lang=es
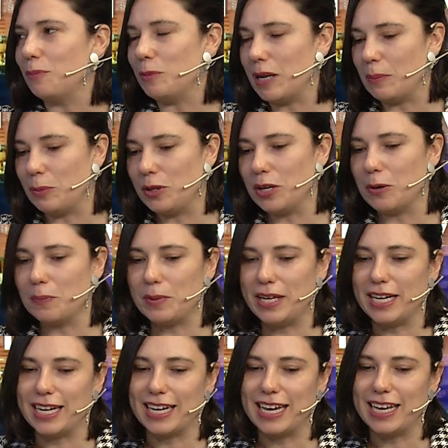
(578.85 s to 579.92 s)
las pudieron
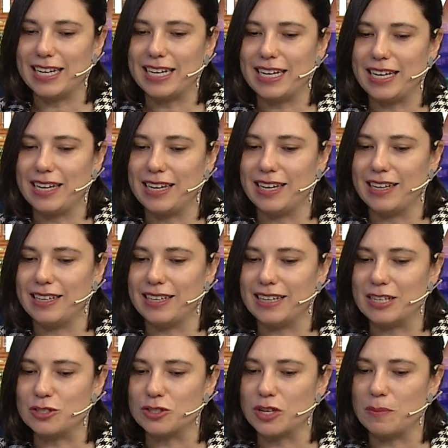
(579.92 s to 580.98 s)
ver acá, que
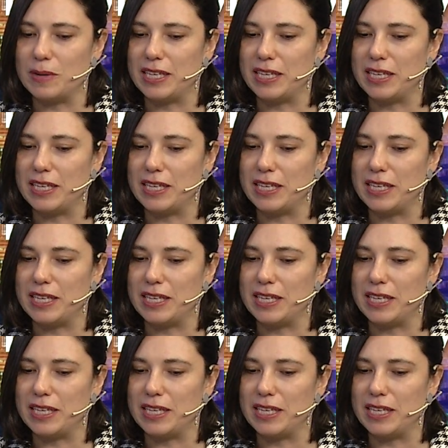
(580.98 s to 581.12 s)
lanzó el